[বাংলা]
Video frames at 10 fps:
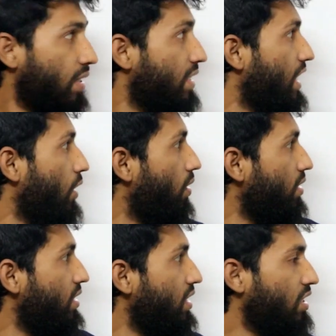এই যে এগুলো
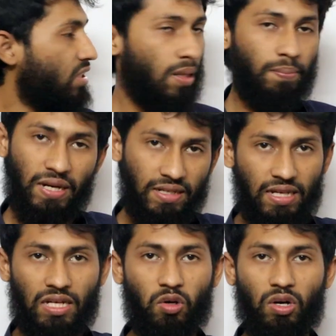জিনিস আমি
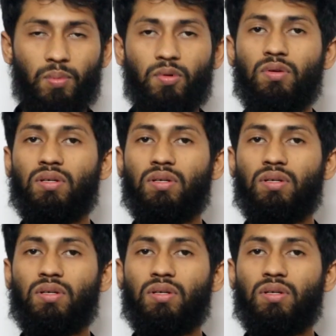প্র্যাকটিক্যালে করাবো